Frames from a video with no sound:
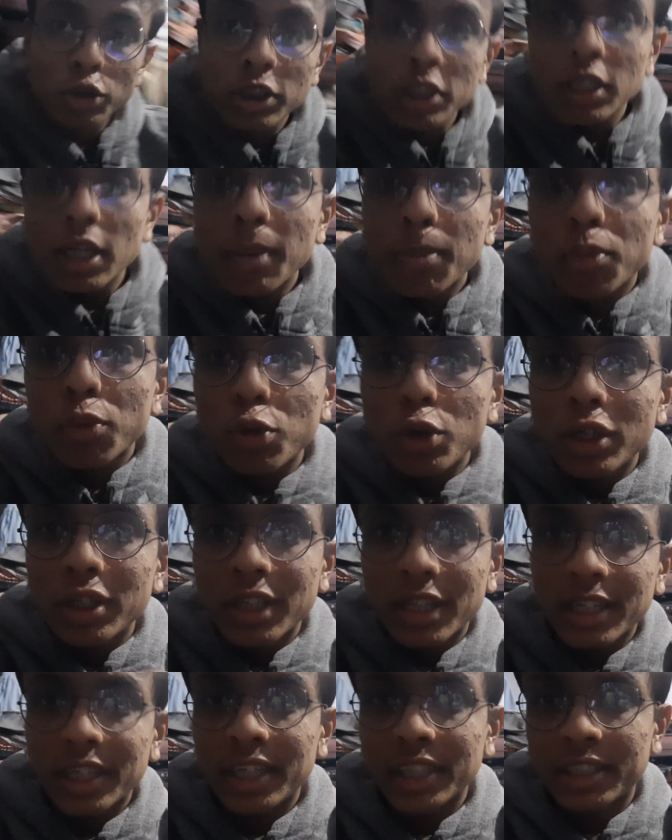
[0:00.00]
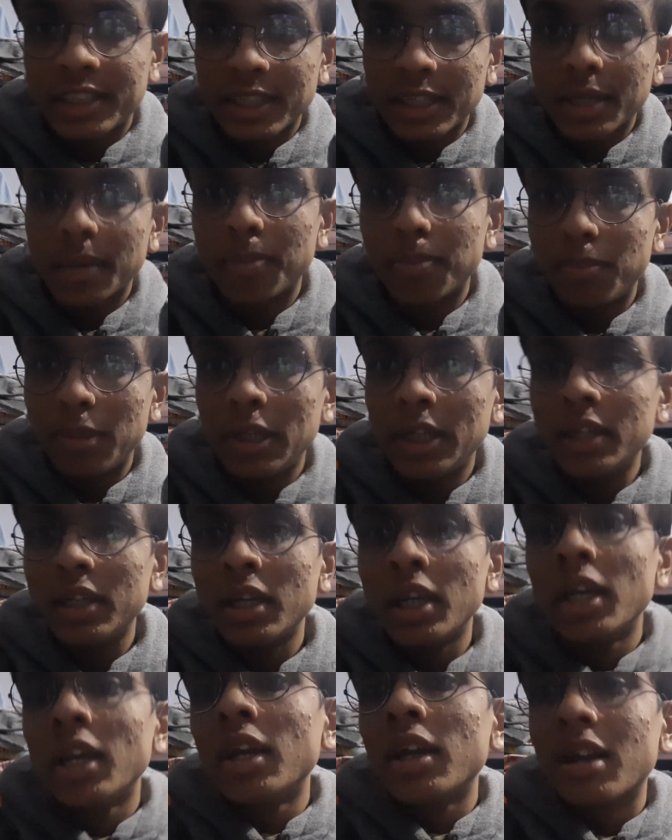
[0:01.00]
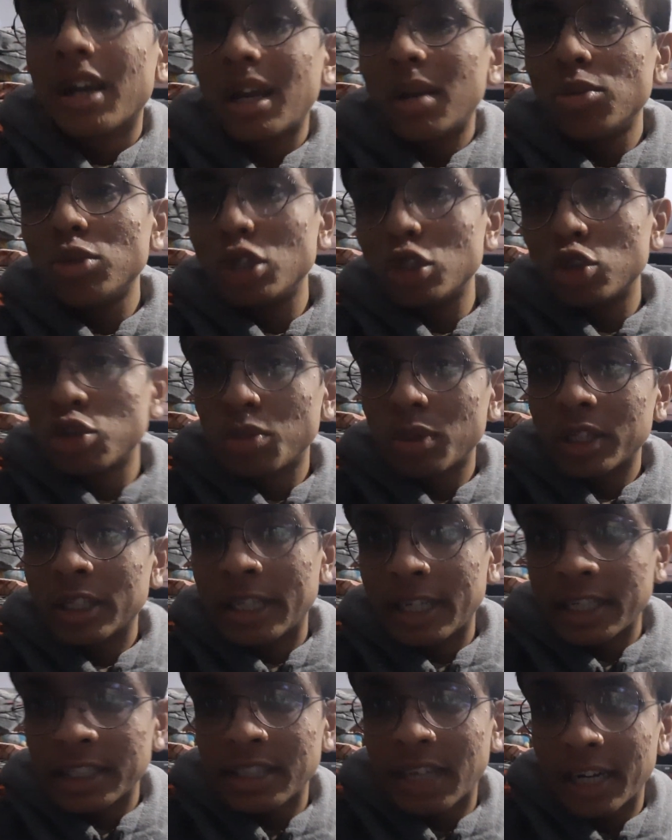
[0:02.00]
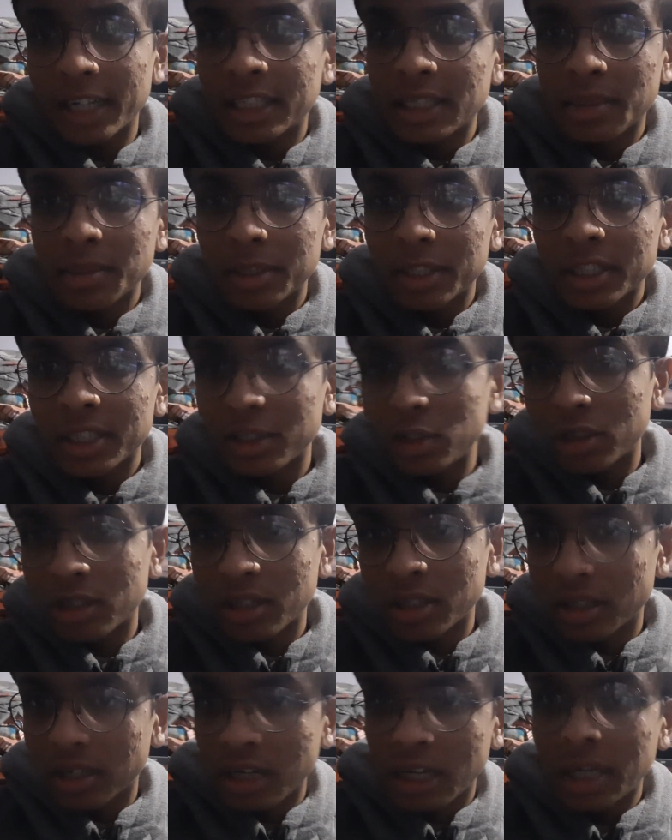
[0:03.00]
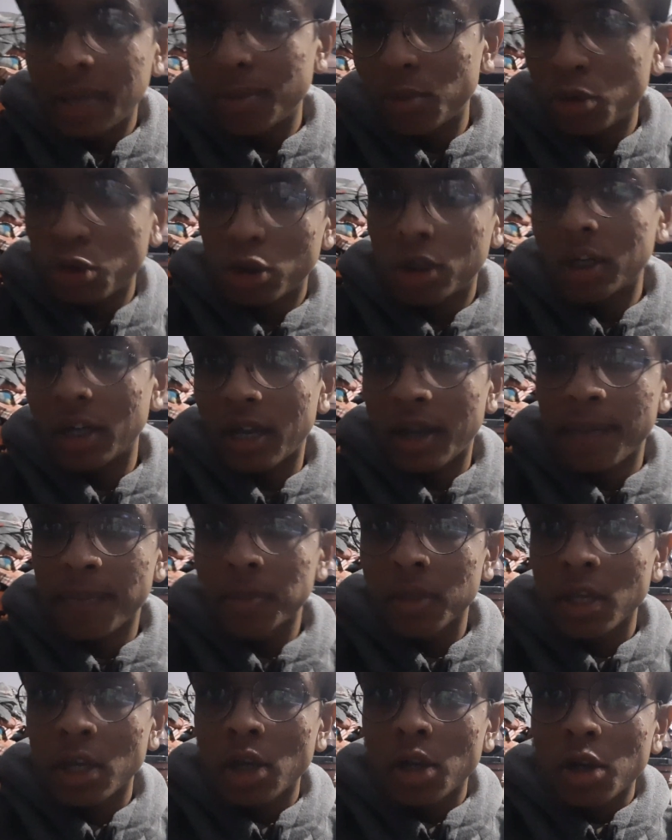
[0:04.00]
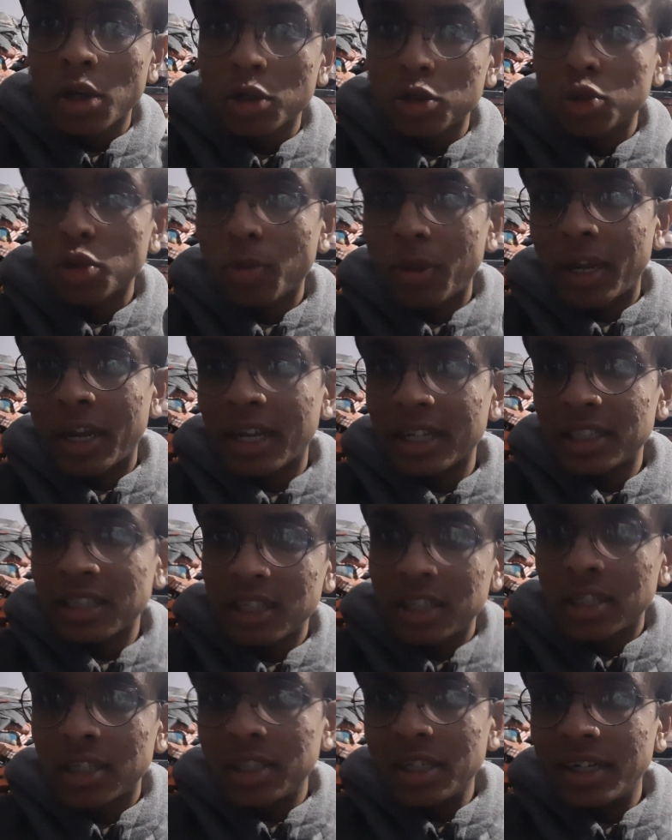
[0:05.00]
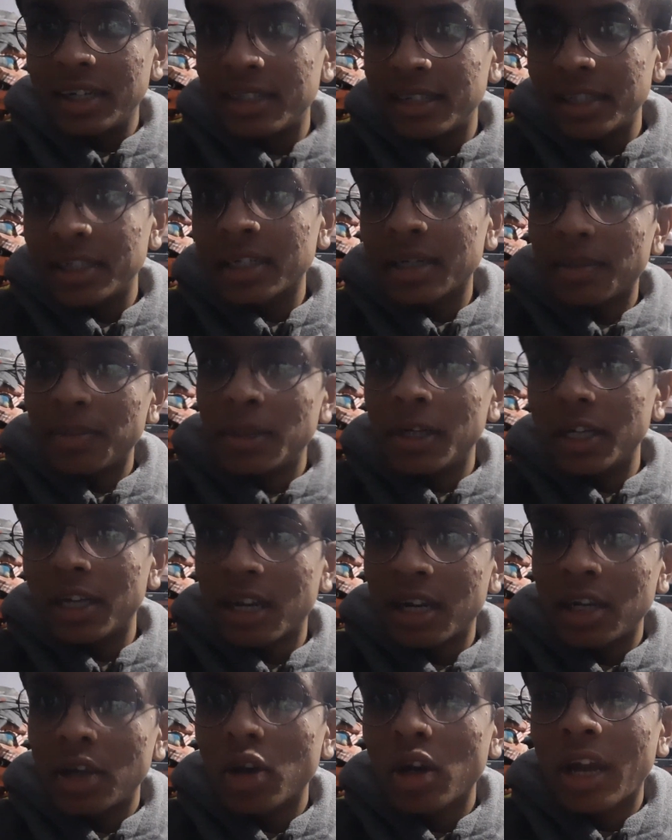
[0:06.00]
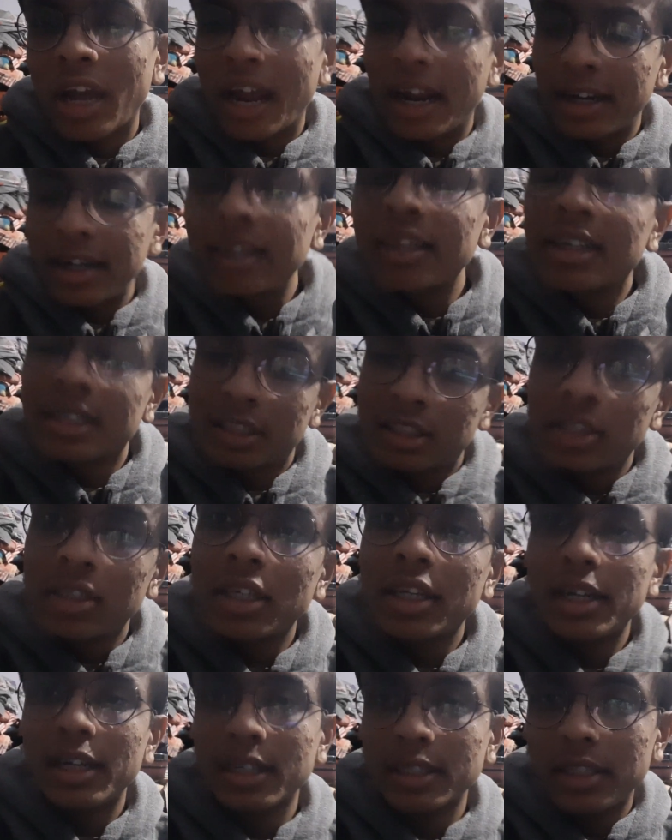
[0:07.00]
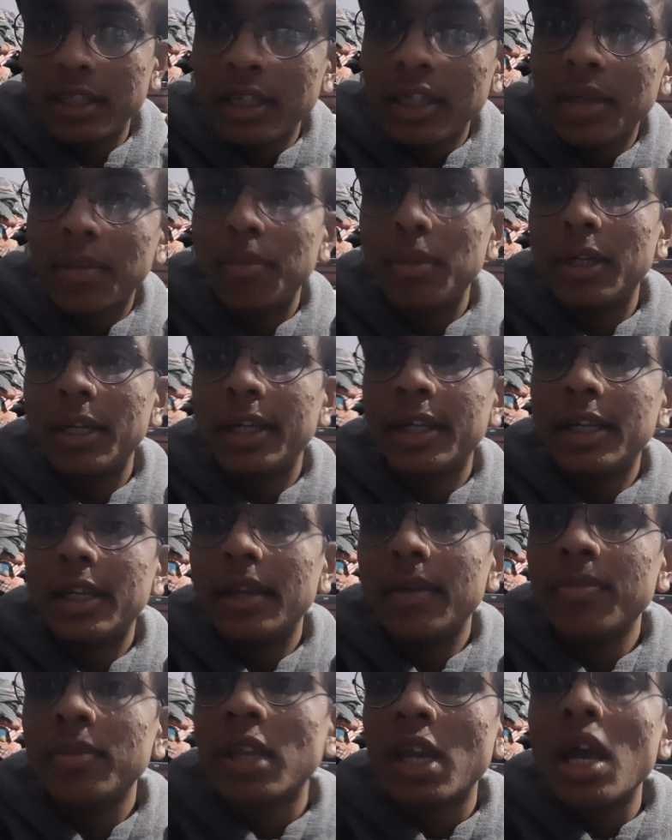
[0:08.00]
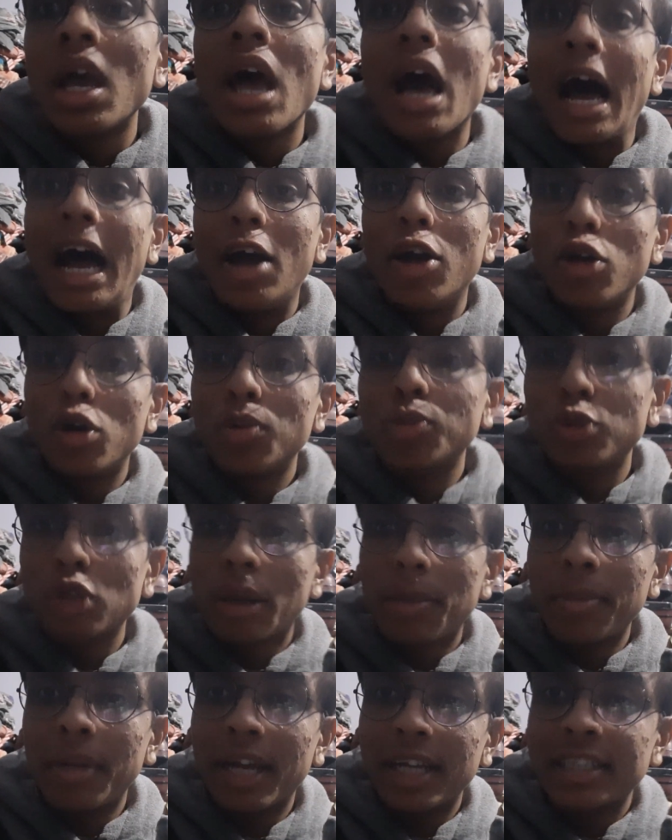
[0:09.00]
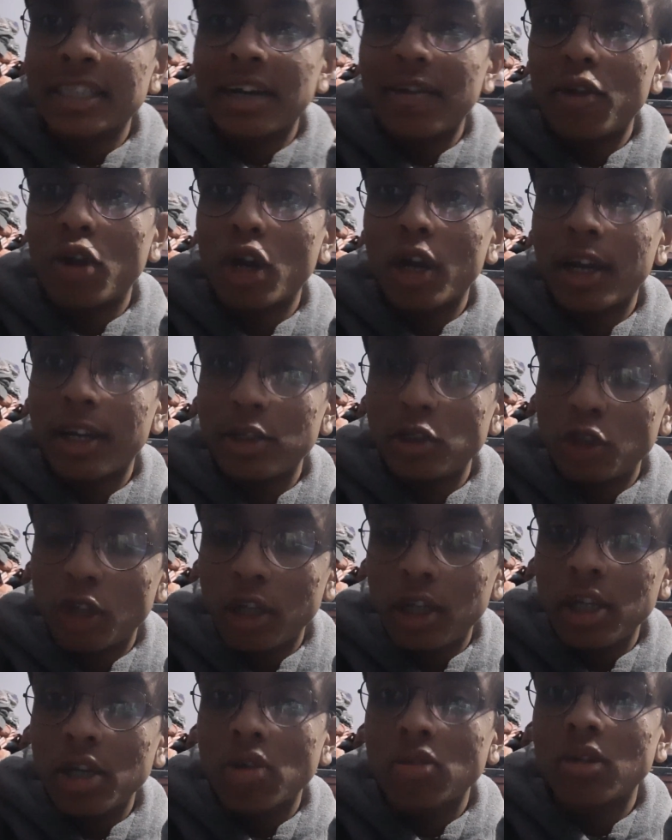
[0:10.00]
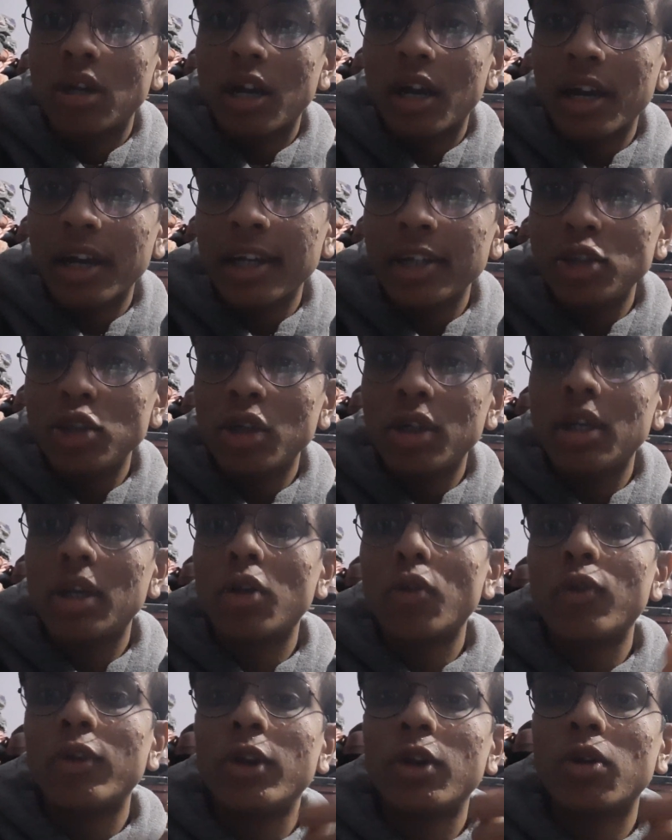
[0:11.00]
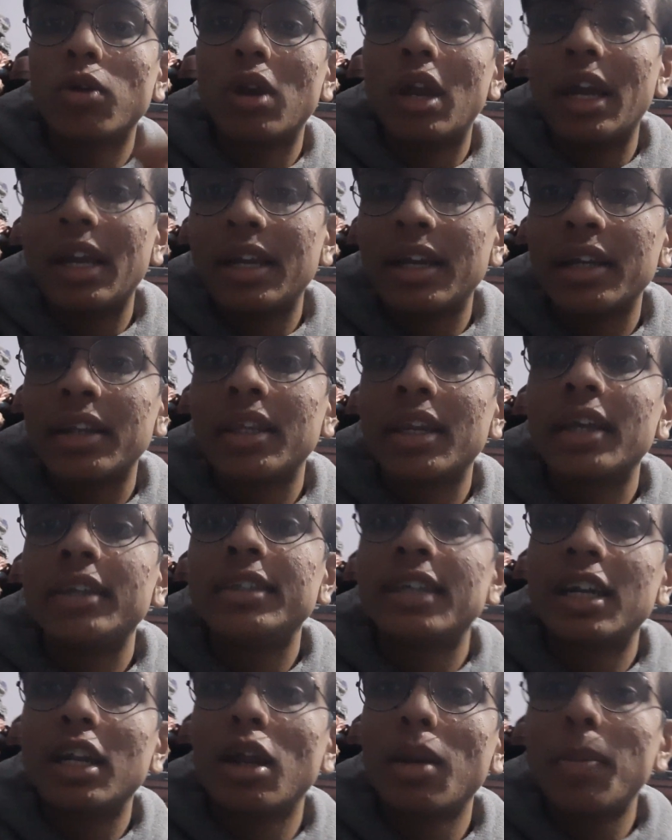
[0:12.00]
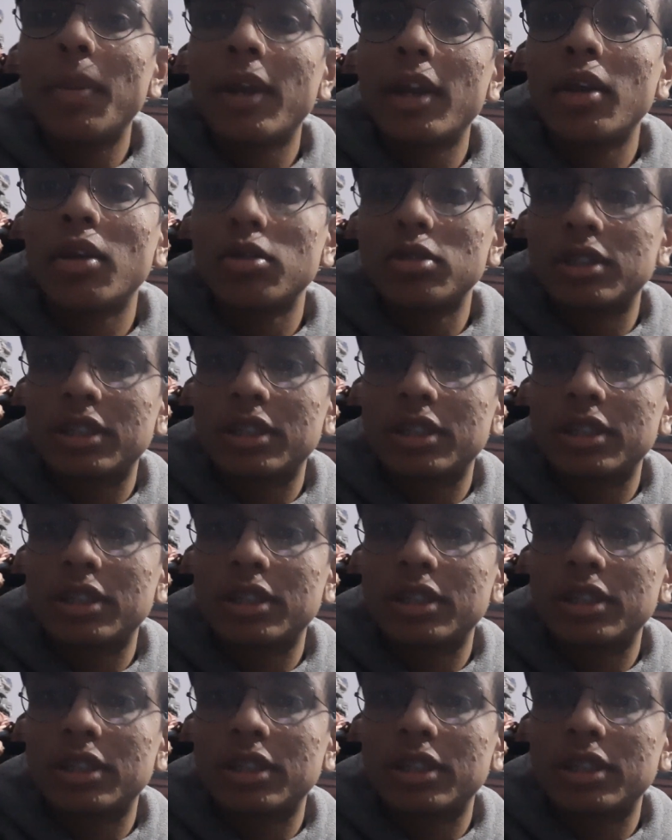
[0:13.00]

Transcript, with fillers: चुकी है पूरी तरीके से कंप्लीट कल मुझे सुबह छः साढ़े छः बजे के करीब उठना है सो मैंने आज जल्दी जल्दी एडिटिंग कंप्लीट कर ली और एडिटिंग अच्छी तरीके से ही कंप्लीट की है आई होप सो आपने आज का ब्लॉग एंजॉय किया होगा अगर एंजॉय किया तो वीडियो को लाइक कर देना चैनल पर नहीं और